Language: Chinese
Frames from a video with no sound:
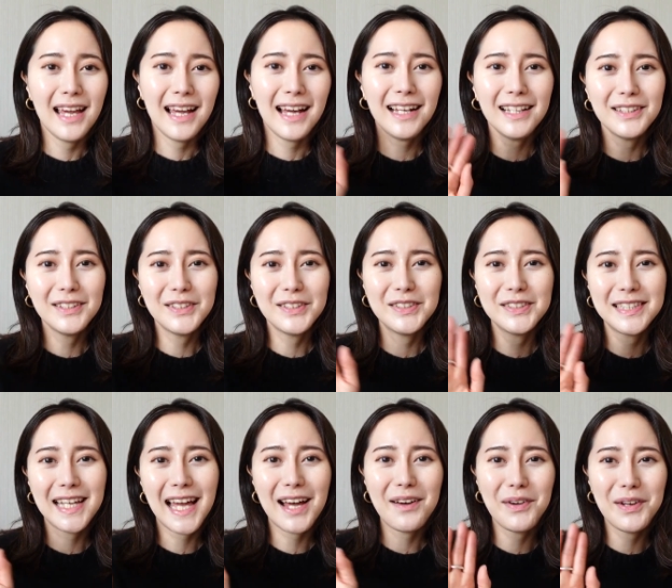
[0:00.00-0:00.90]
Hello，
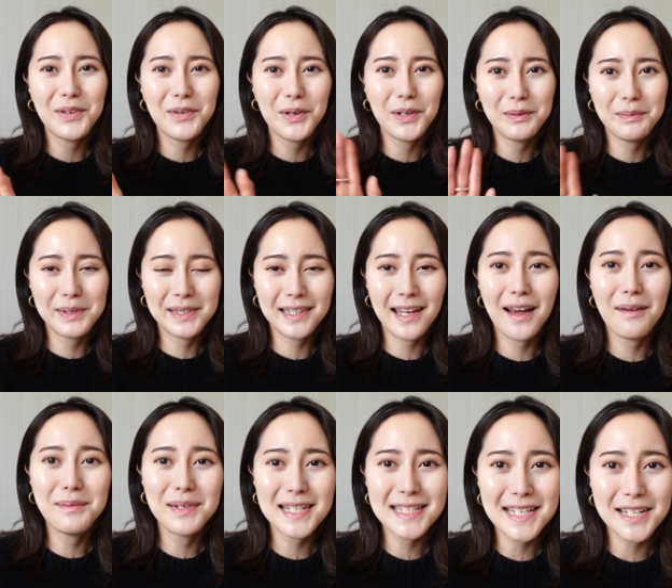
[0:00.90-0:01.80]
大家欢迎回到我的频道。
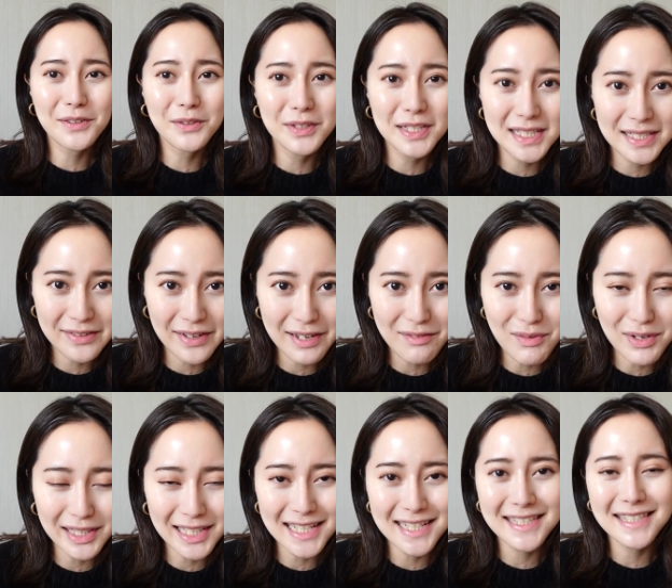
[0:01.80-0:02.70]
皆さんこんにちは、
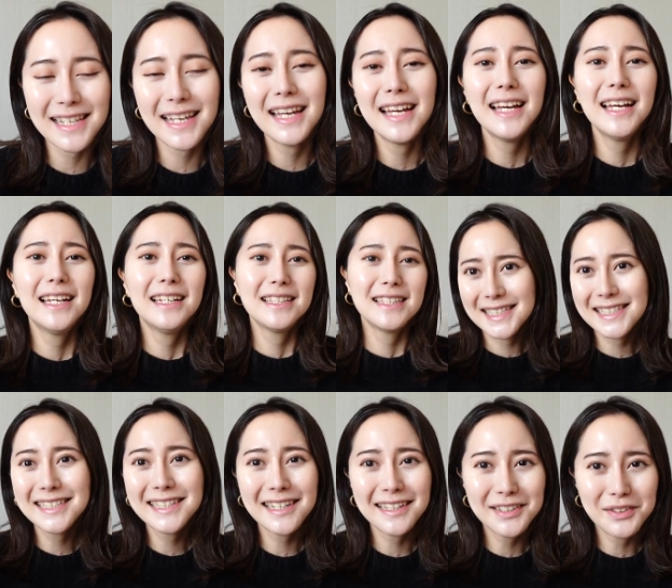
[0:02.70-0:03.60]
エマです。
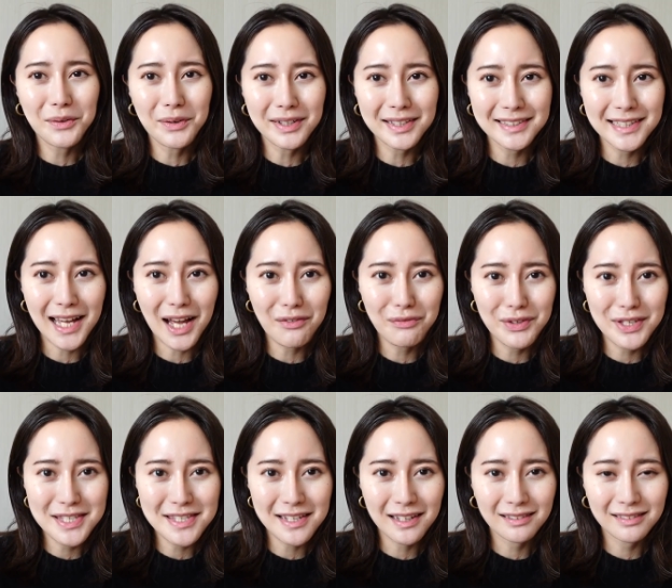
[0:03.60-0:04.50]
今天呢，我要跟大家
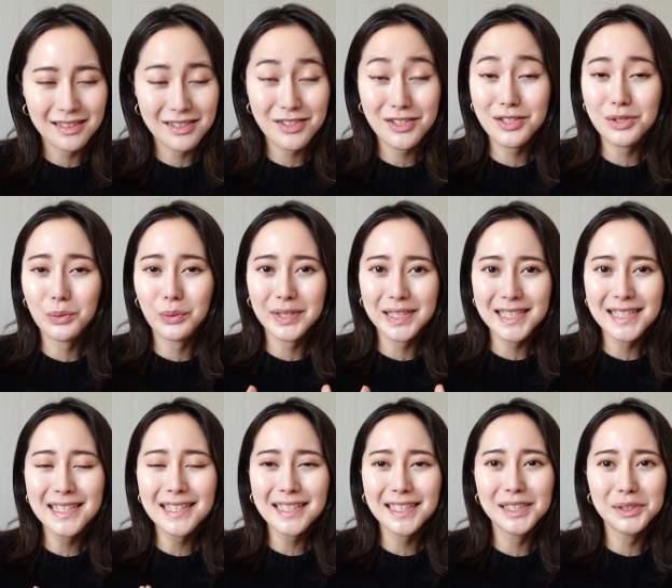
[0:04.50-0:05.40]
分享的是呢，我
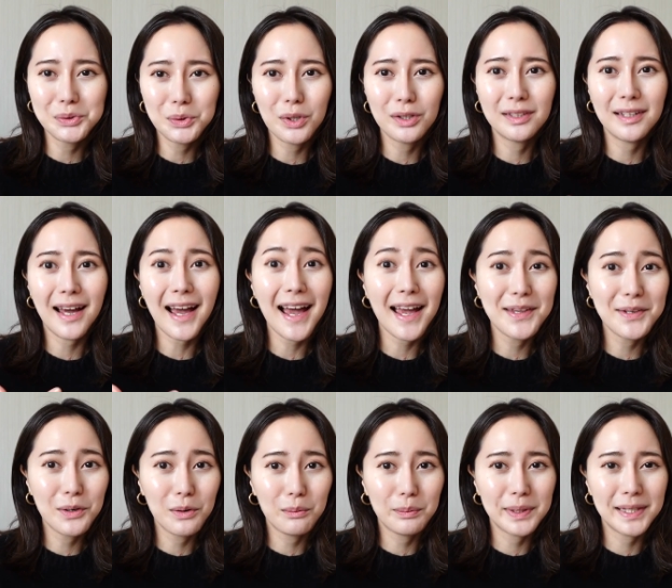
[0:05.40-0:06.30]
一、二月的爱
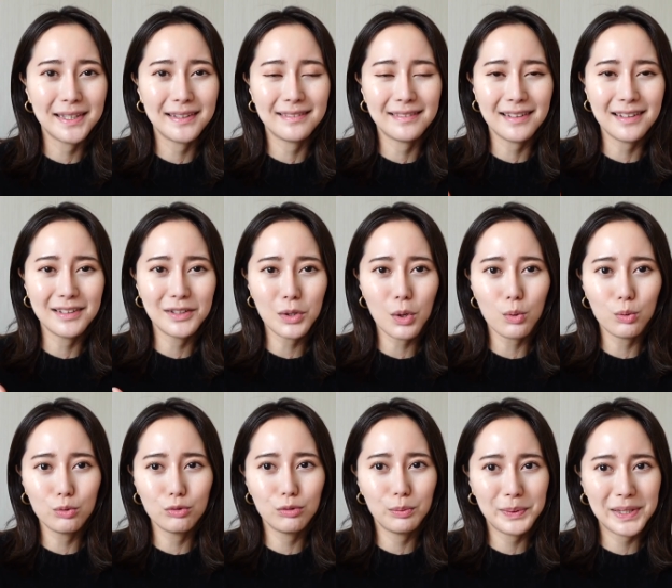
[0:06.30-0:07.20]
用品跟购
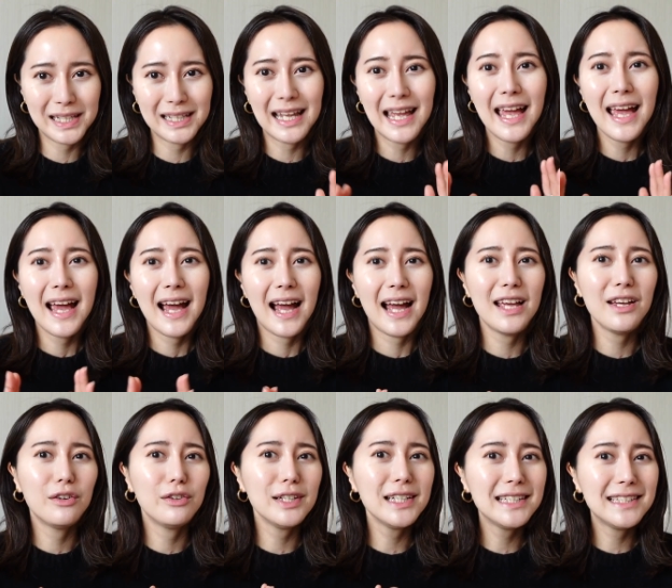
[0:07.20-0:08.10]
入品，还
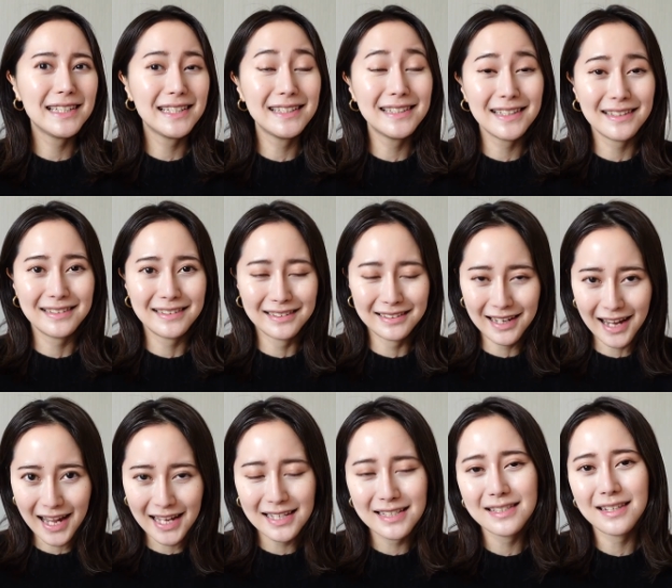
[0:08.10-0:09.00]
有一点点的
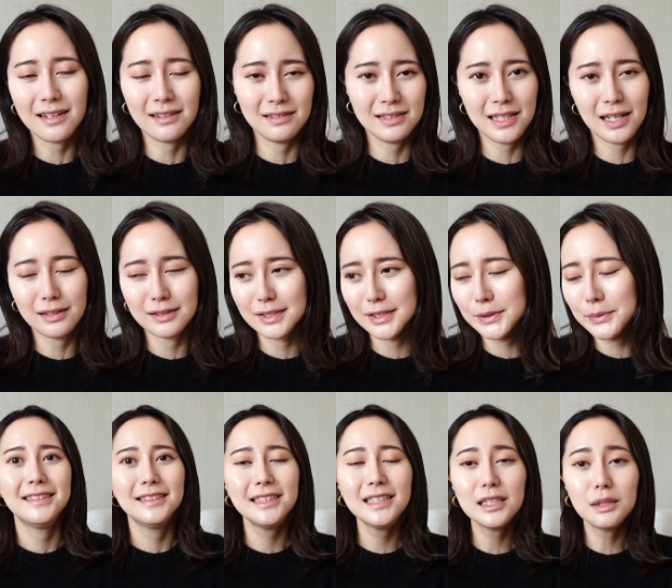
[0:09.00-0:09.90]
开箱这样子。
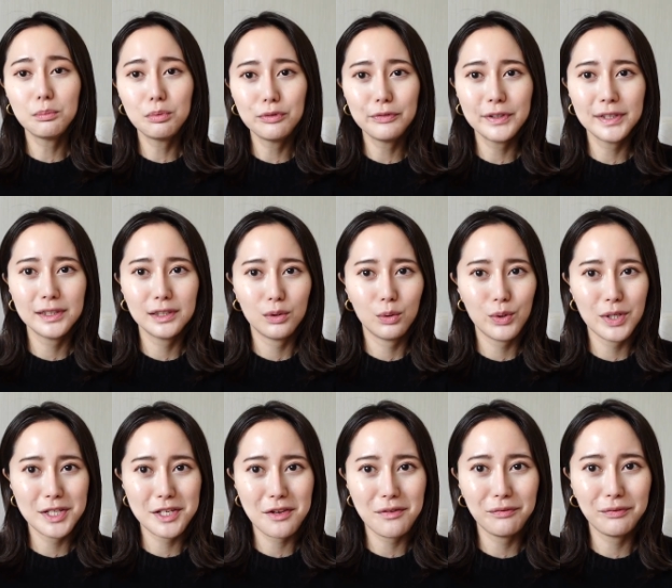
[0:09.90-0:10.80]
第一个部分呢，我
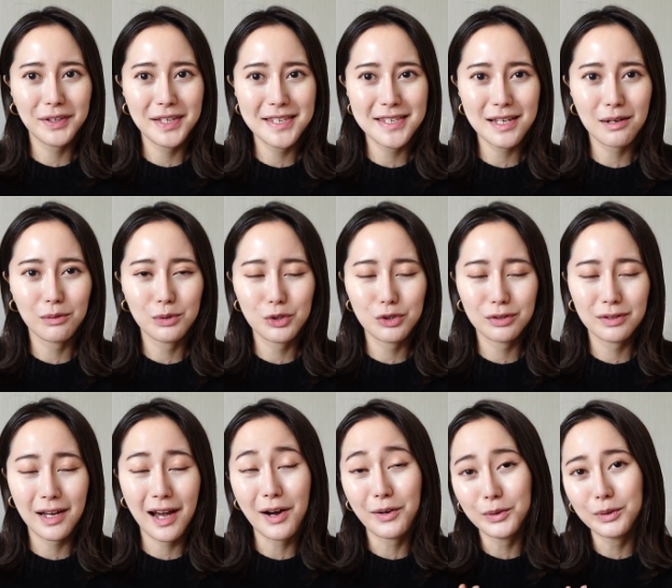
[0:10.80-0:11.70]
会先分享我觉
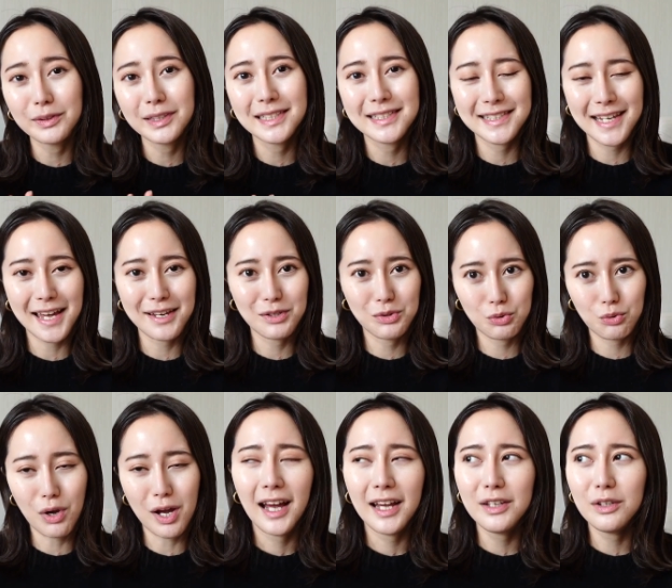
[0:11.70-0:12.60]
得好用的彩
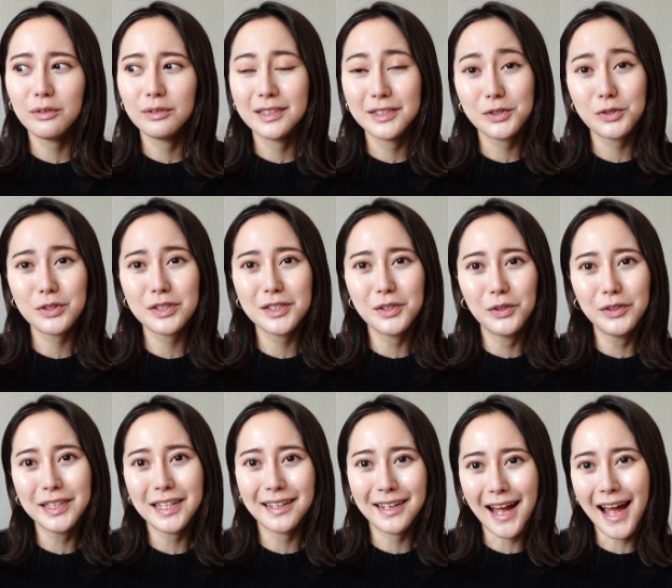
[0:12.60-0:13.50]
妆，还有呢，就是有
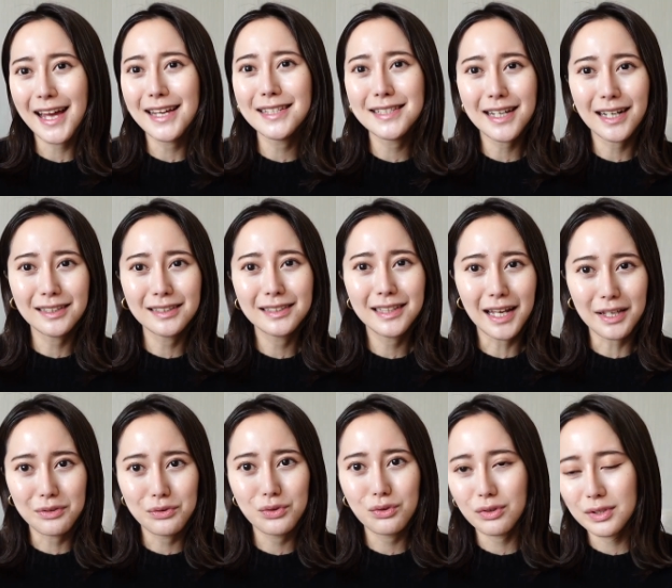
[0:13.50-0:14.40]
一点开箱的
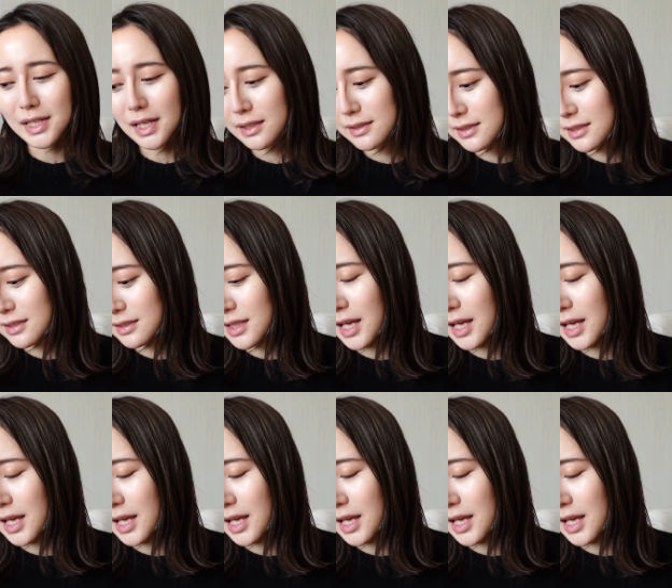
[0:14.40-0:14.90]
感觉这样子。